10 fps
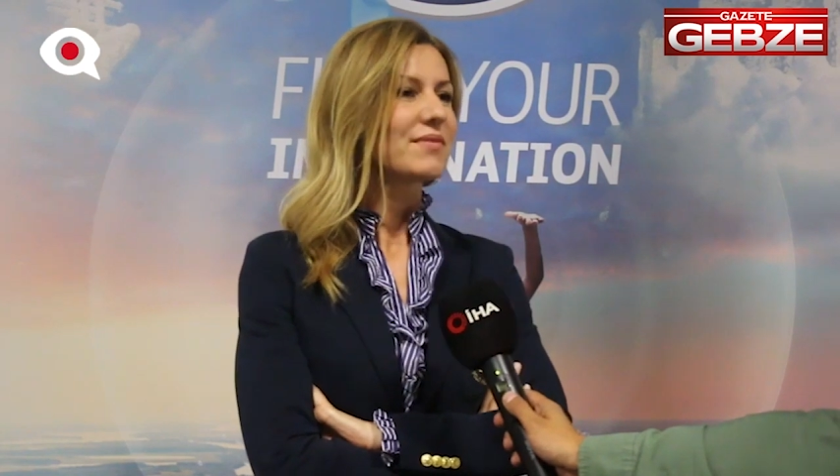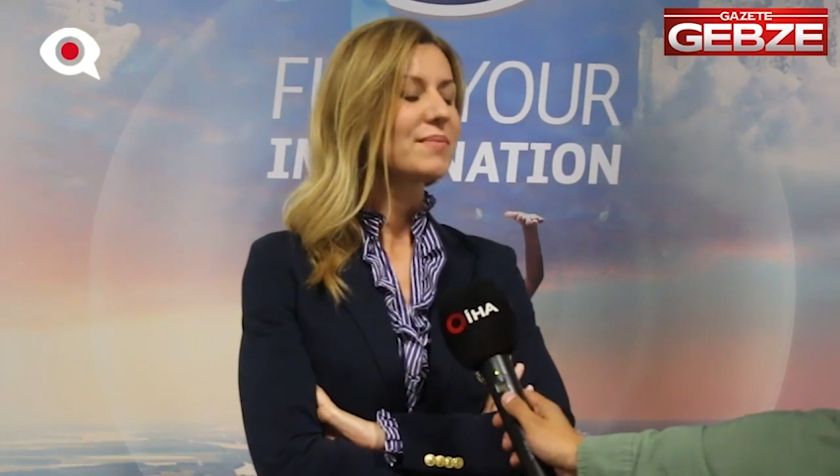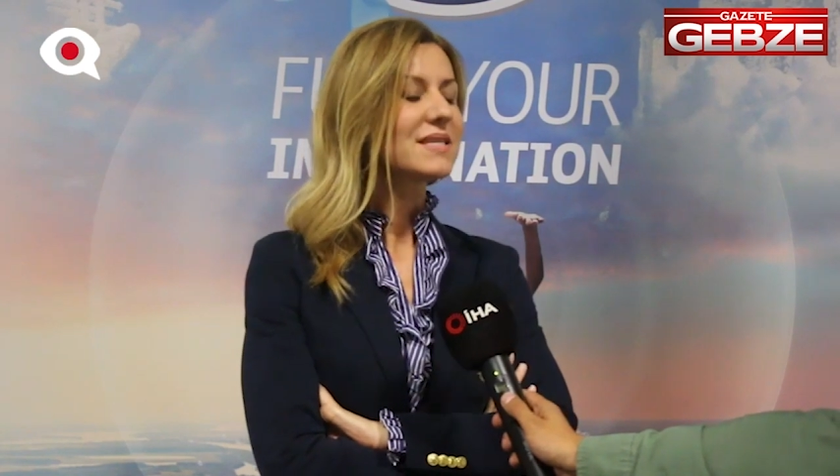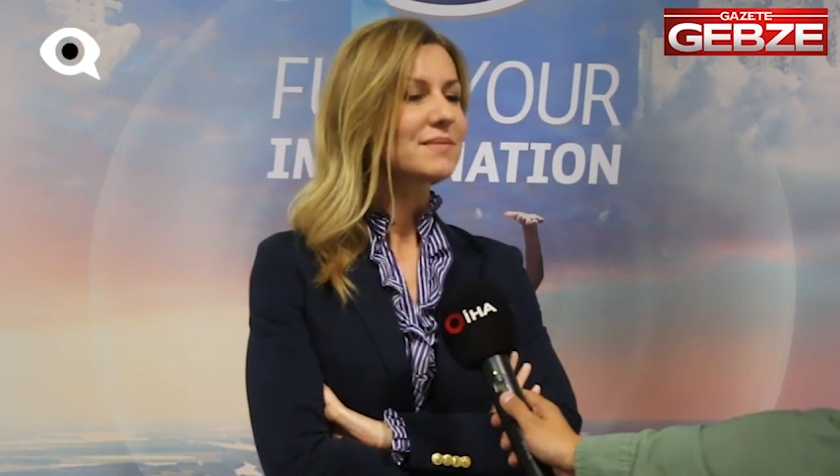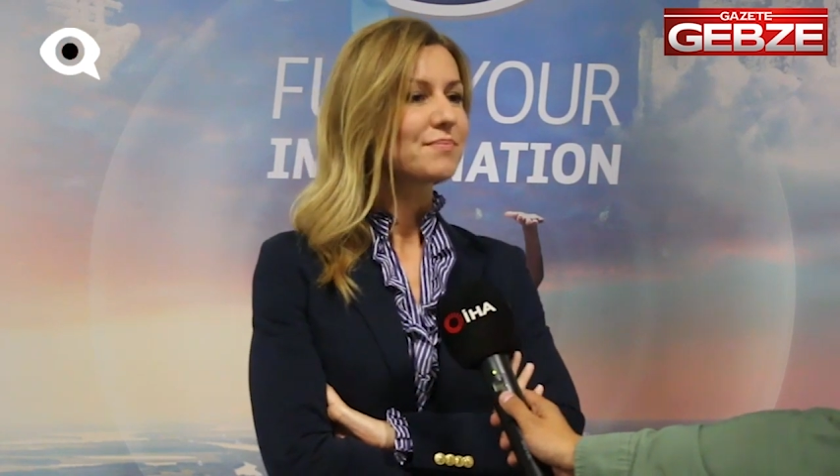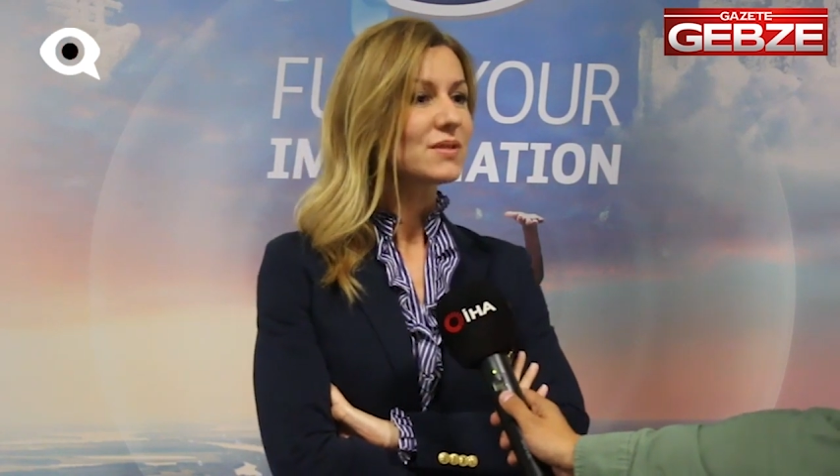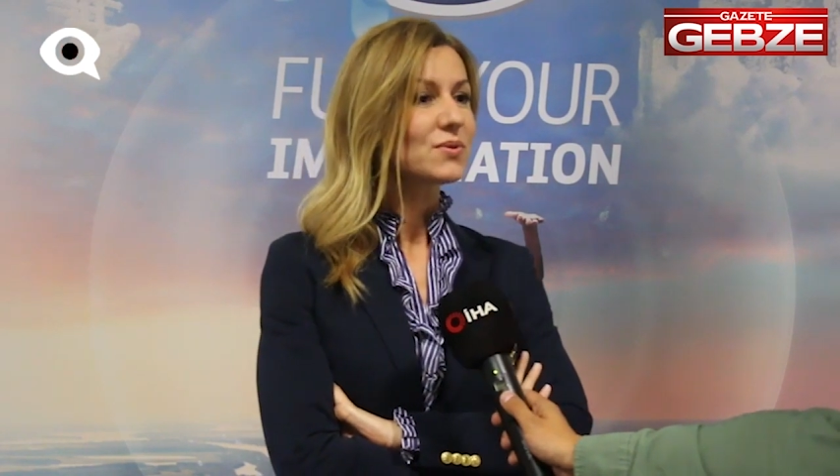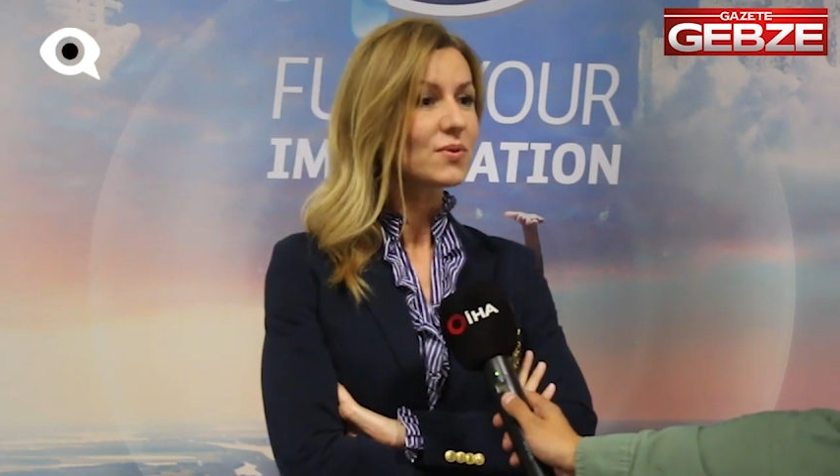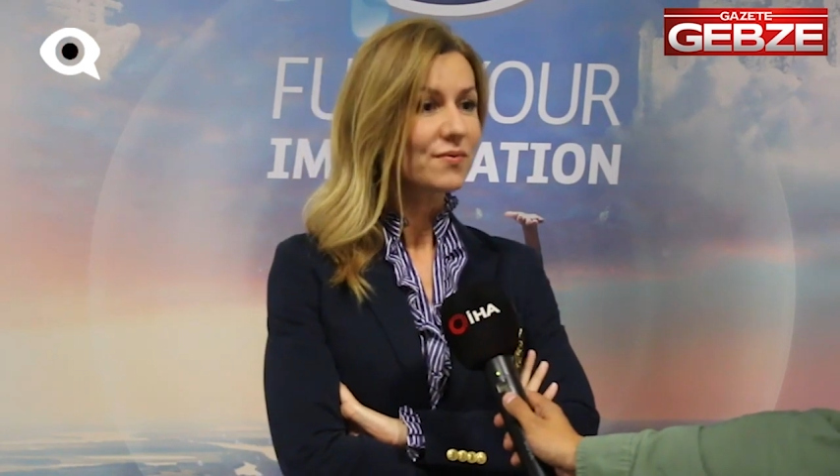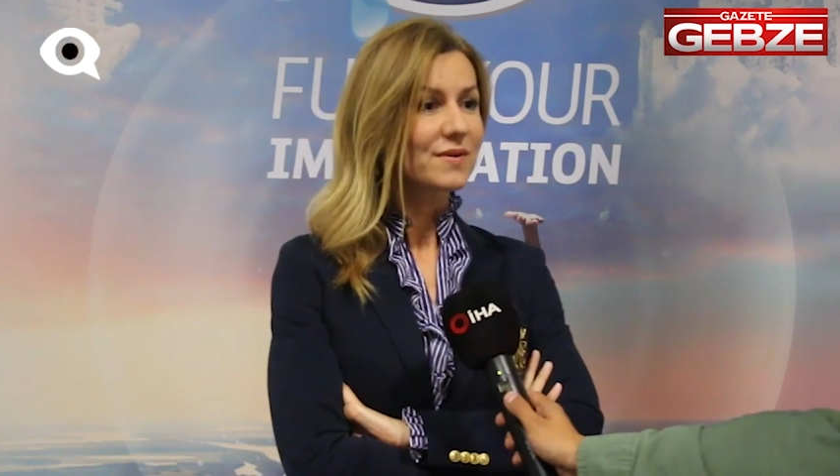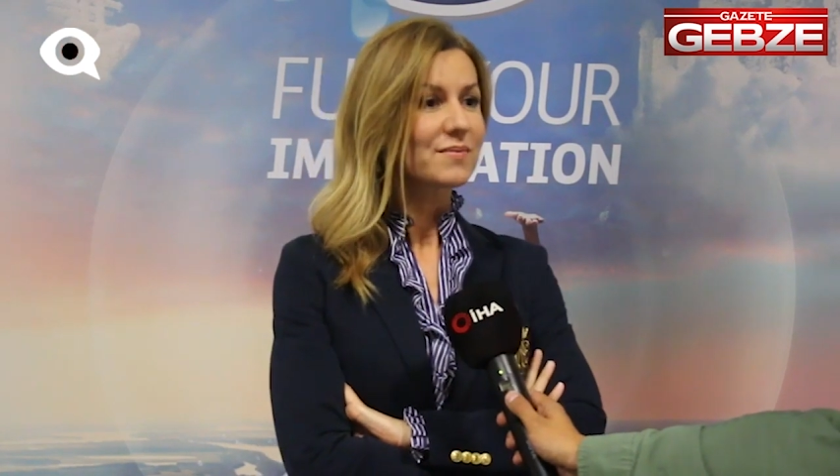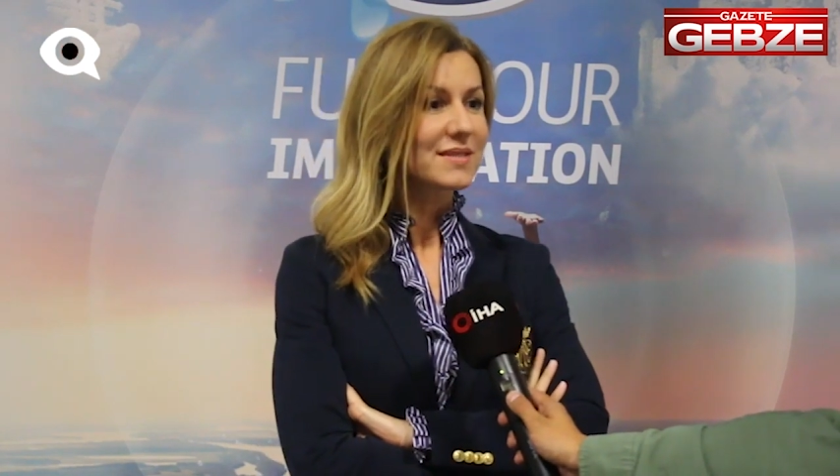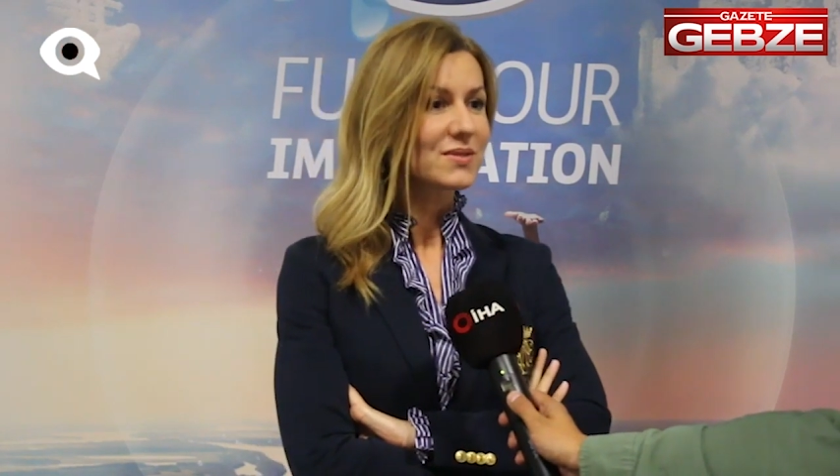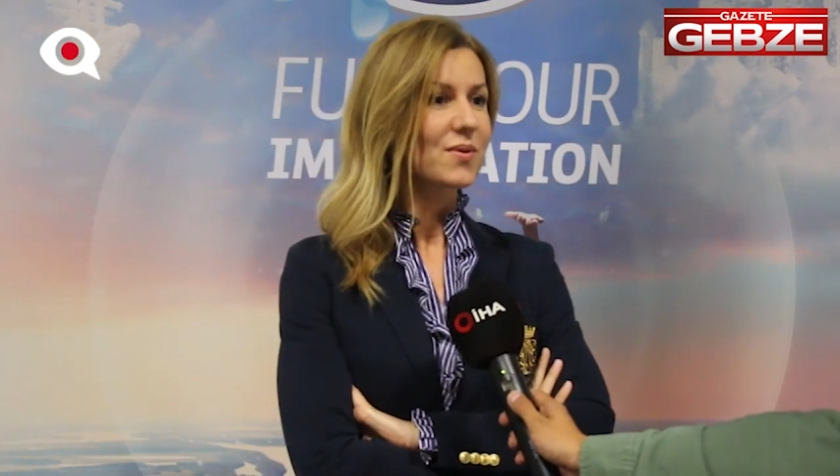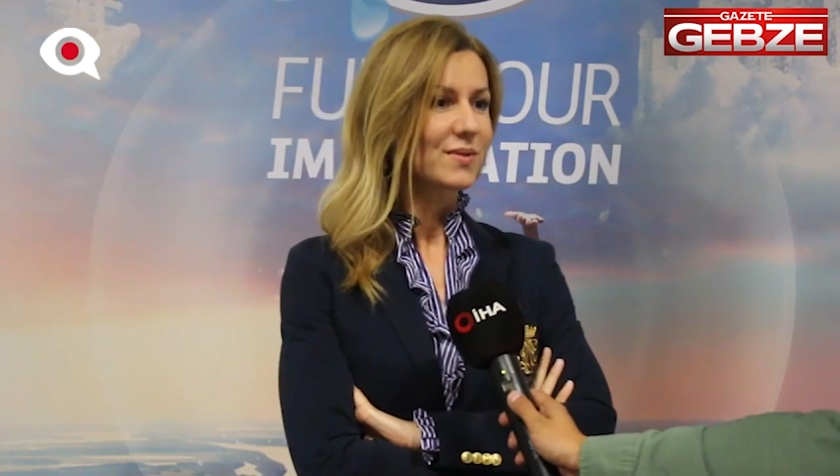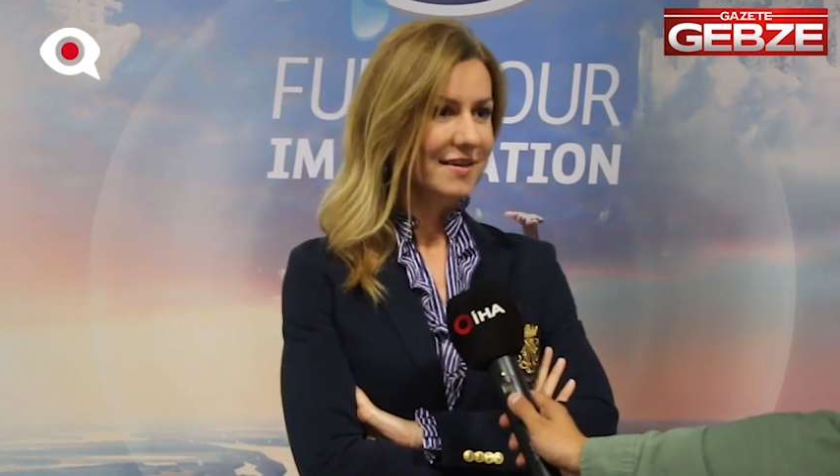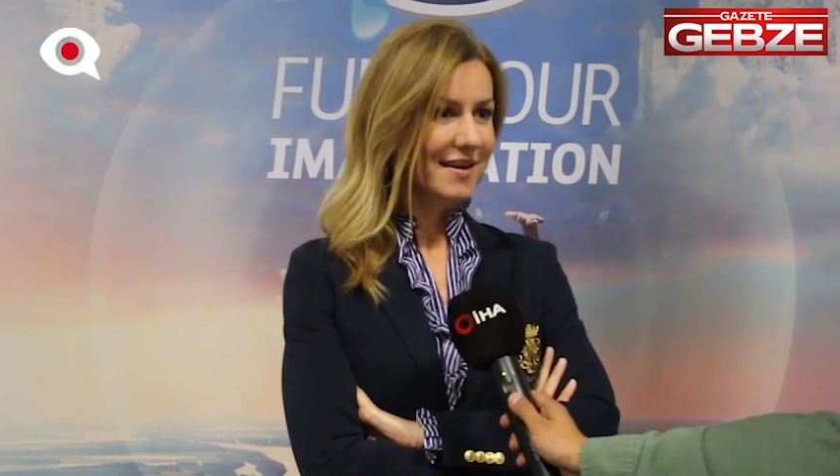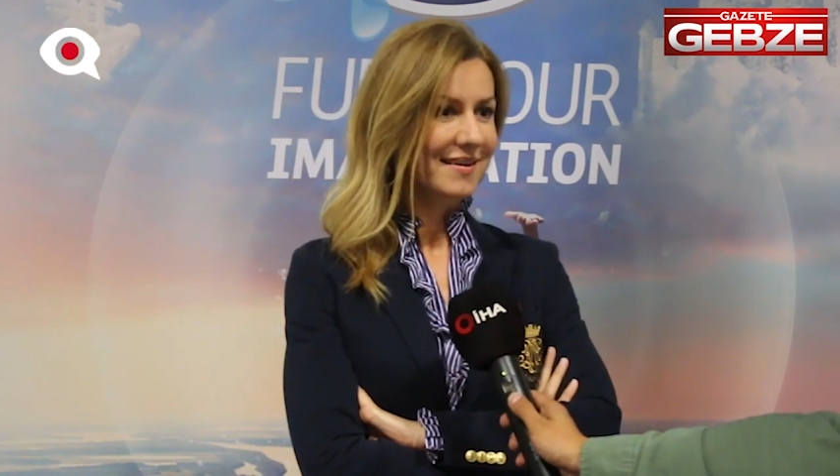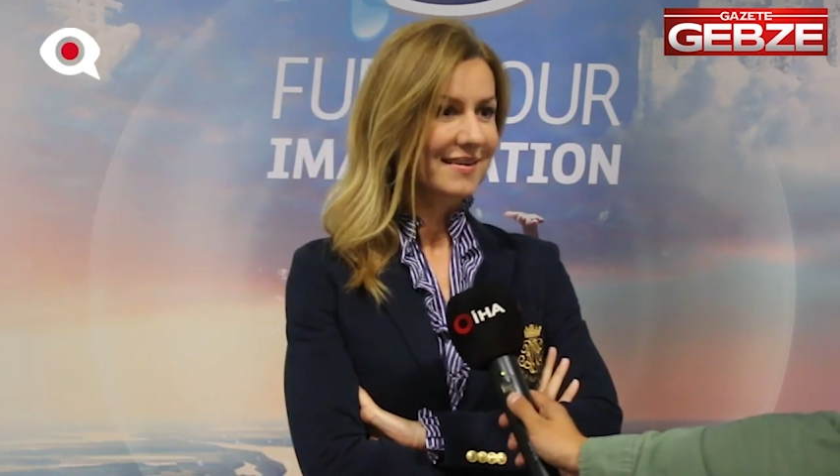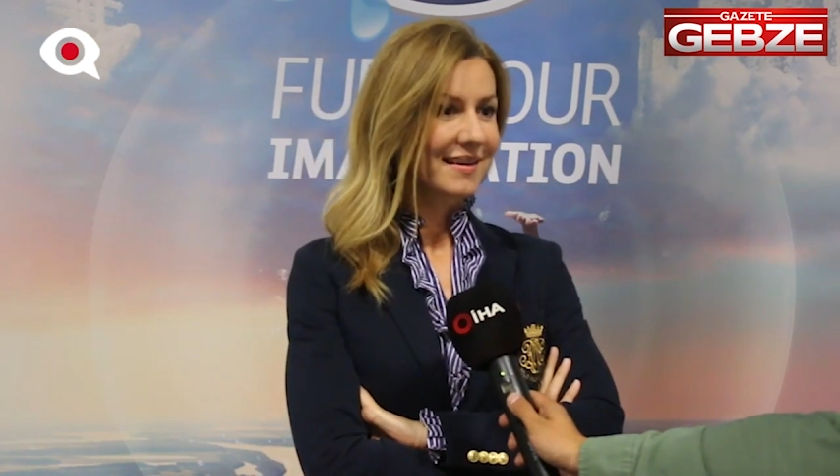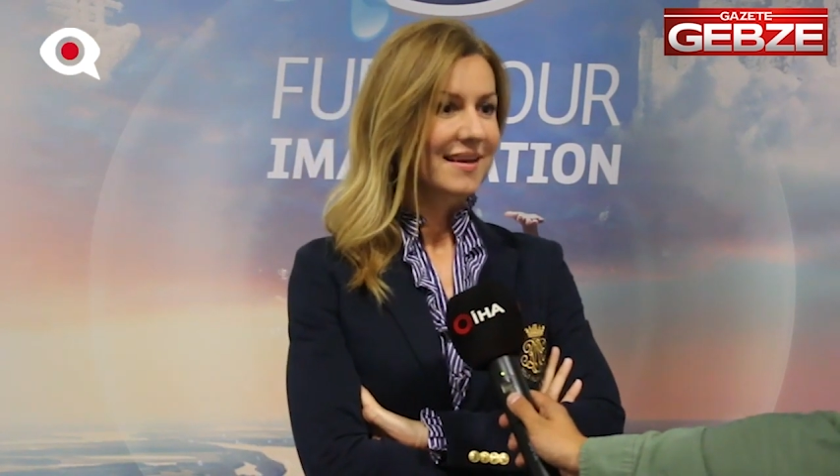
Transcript: Ve biz bir Türk firması olarak